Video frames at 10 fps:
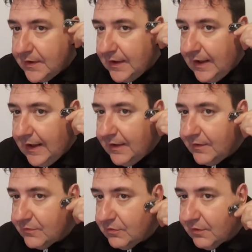e
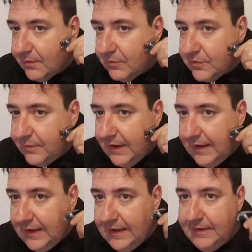scorre molto
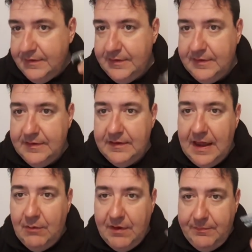bene, eh,
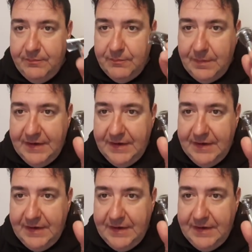ha un bel